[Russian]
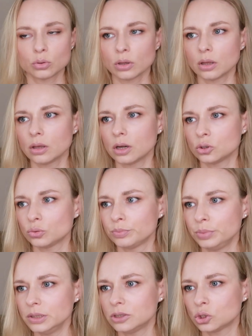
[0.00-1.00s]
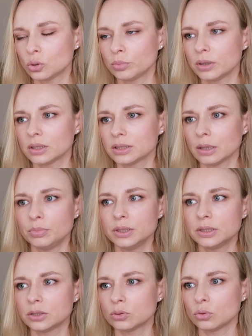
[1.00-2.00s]
То я не хочу пить, чтобы их
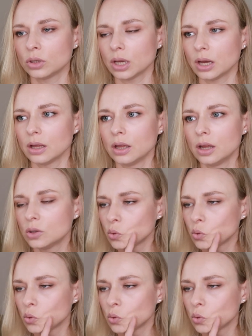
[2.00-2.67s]
запить, то я,